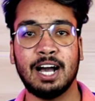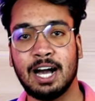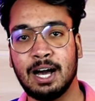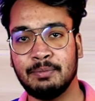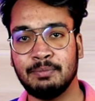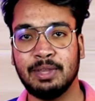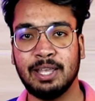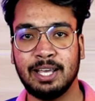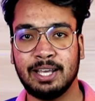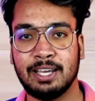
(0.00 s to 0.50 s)

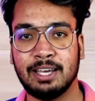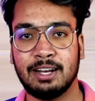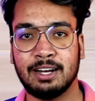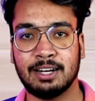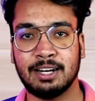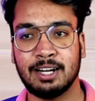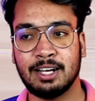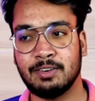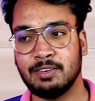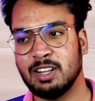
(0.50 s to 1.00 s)
आप देख के
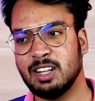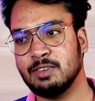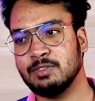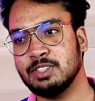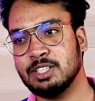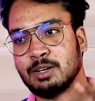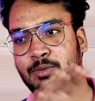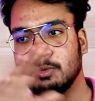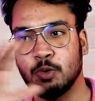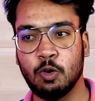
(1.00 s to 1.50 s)
रखना मतलब
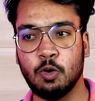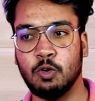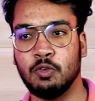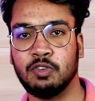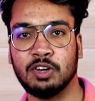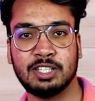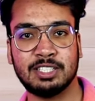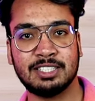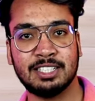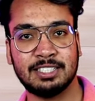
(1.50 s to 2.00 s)
जब
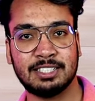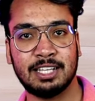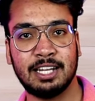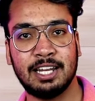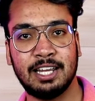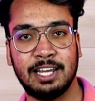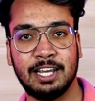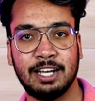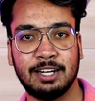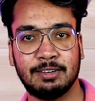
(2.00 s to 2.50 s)
ऑफर से
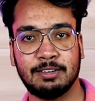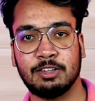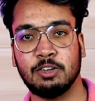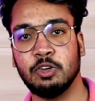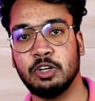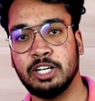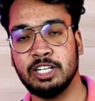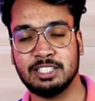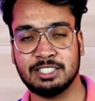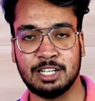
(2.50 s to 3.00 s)
चलें या
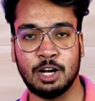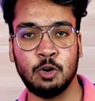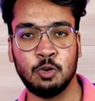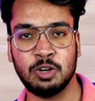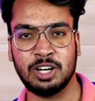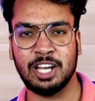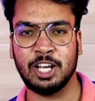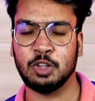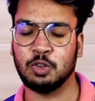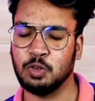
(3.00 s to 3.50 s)
कोई
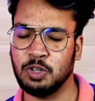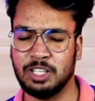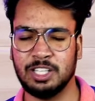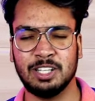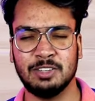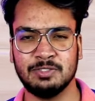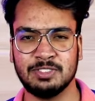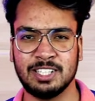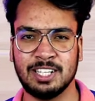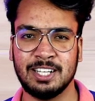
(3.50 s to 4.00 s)
डिस्काउंट आए तो
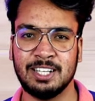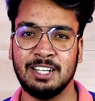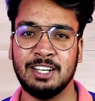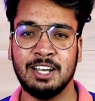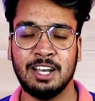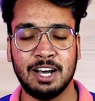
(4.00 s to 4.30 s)
एकदम से